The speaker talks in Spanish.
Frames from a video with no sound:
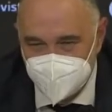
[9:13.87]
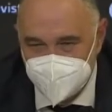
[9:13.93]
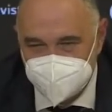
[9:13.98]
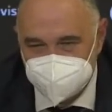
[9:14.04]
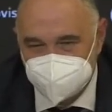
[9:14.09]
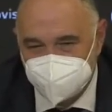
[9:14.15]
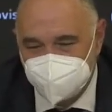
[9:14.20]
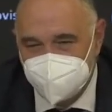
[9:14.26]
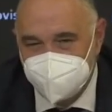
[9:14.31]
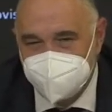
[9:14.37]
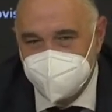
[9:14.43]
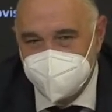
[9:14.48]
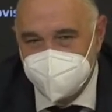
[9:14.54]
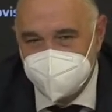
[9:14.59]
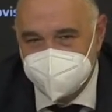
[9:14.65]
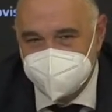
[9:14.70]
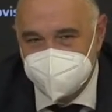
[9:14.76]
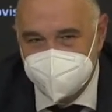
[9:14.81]
eso no
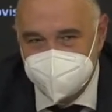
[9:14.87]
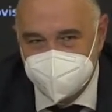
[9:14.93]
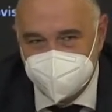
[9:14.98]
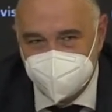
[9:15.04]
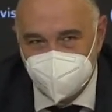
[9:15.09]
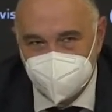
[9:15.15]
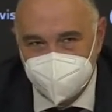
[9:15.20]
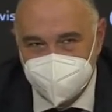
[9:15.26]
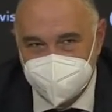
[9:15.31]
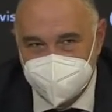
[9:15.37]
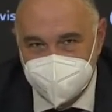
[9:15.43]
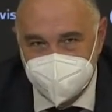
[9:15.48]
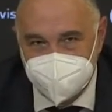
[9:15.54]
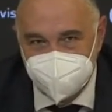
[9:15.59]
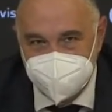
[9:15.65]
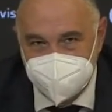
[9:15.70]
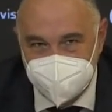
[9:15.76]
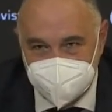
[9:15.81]
me tiene que obligar
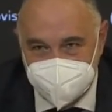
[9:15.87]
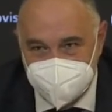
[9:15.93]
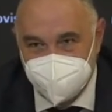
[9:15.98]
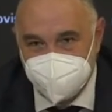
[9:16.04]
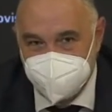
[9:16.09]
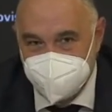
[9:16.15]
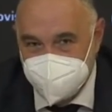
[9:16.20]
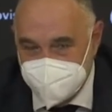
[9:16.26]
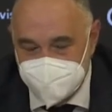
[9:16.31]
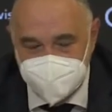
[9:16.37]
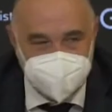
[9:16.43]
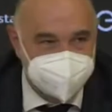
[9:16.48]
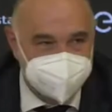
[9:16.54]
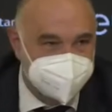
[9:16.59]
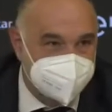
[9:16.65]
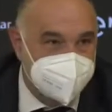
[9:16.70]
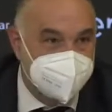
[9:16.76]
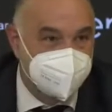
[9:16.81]
a mí a
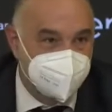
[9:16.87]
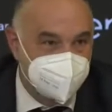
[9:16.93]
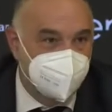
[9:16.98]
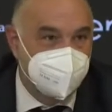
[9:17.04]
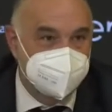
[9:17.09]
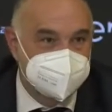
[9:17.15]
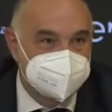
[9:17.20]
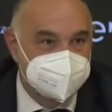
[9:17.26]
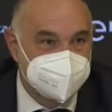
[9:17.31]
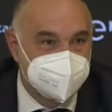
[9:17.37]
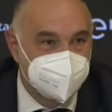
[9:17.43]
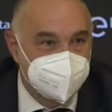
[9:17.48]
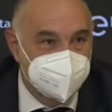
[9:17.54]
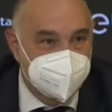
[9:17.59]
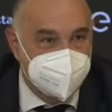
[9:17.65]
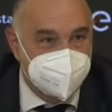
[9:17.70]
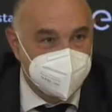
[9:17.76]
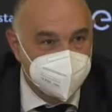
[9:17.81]
cambiar tanto el estilo
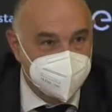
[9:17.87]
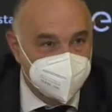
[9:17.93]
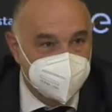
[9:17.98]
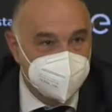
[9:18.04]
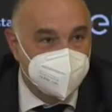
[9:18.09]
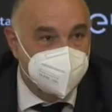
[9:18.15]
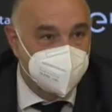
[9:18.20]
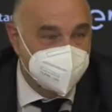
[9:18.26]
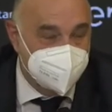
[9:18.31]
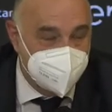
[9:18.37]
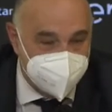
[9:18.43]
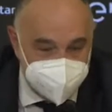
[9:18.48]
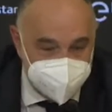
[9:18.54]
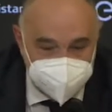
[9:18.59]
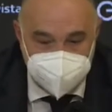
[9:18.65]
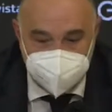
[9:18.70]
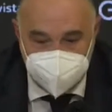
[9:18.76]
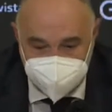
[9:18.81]
del equipo.
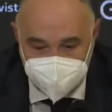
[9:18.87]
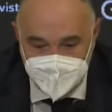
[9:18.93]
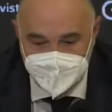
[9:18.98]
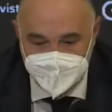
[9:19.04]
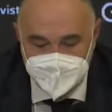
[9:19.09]
Obviamente,